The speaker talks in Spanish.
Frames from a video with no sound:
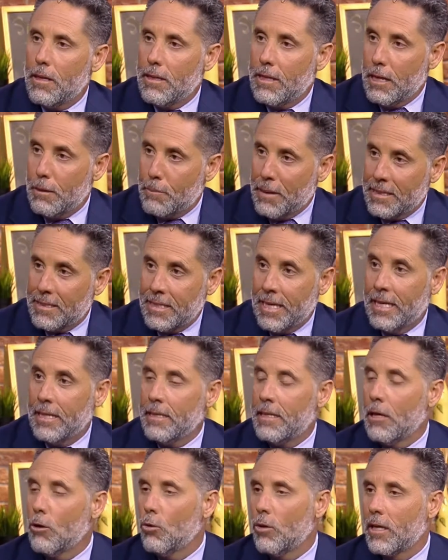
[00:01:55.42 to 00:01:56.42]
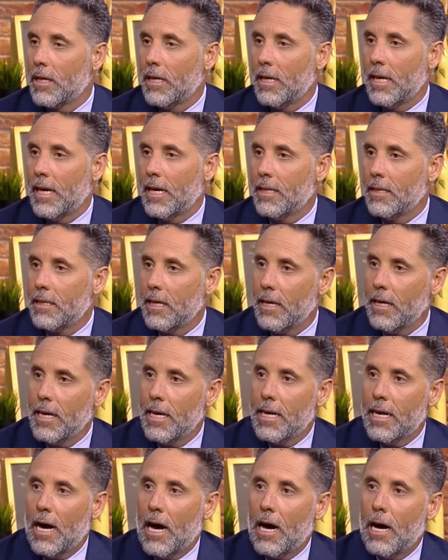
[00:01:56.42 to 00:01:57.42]
del, paciente o el cliente,
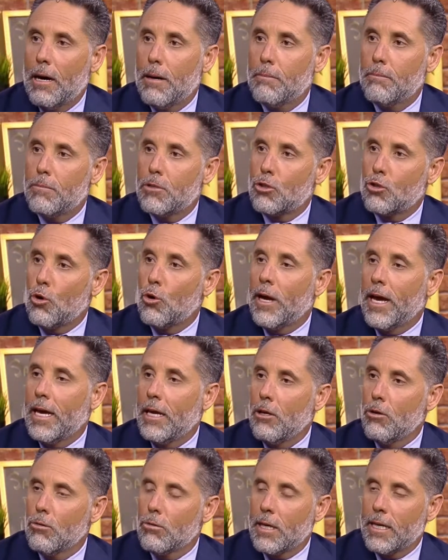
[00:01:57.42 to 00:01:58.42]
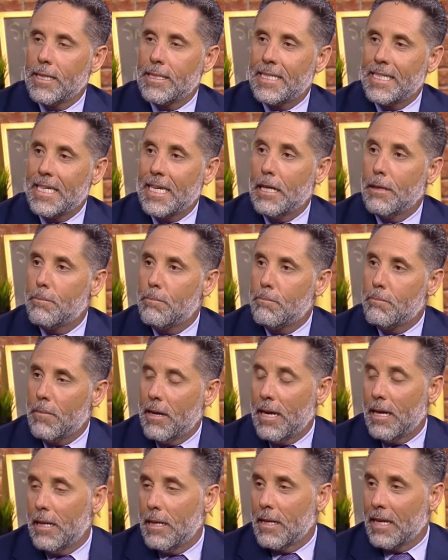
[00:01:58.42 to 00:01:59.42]
son ellos que si el,
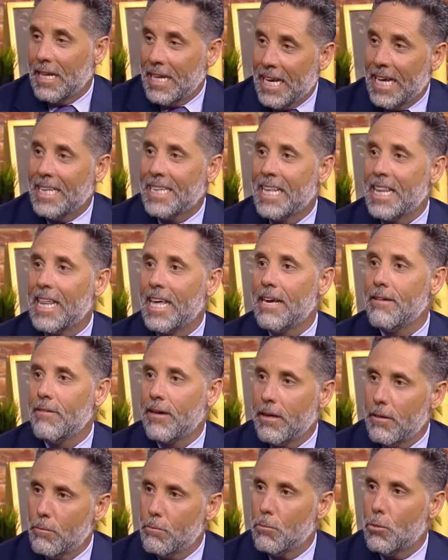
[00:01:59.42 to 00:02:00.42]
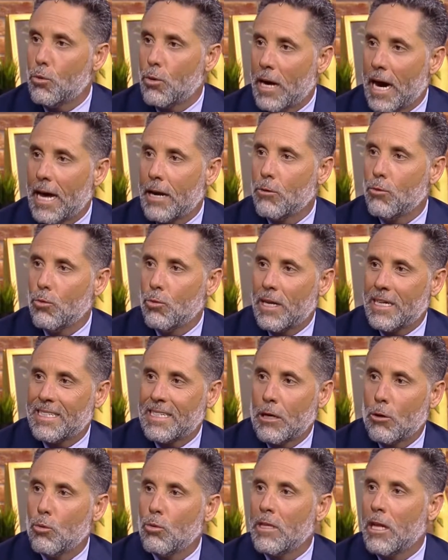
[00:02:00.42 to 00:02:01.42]
cliente debe buscar una
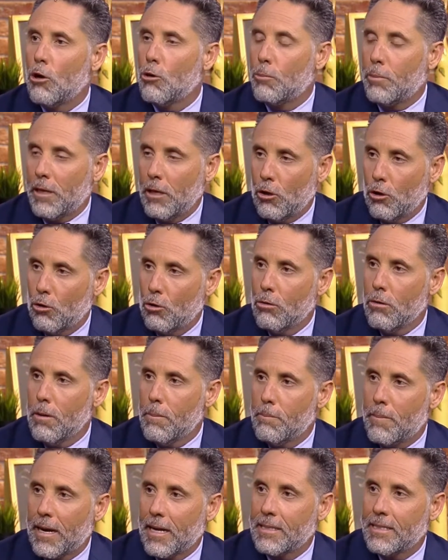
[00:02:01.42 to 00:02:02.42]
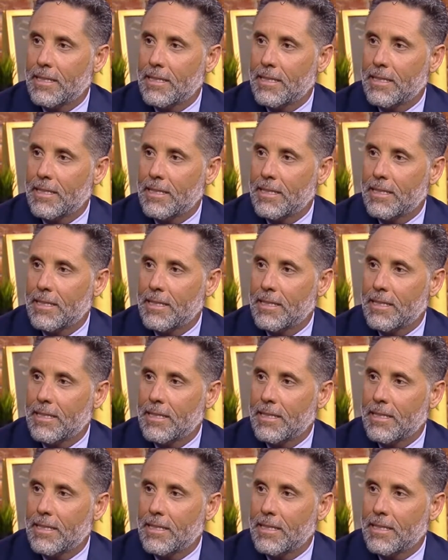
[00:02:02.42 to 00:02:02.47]
segunda opinión para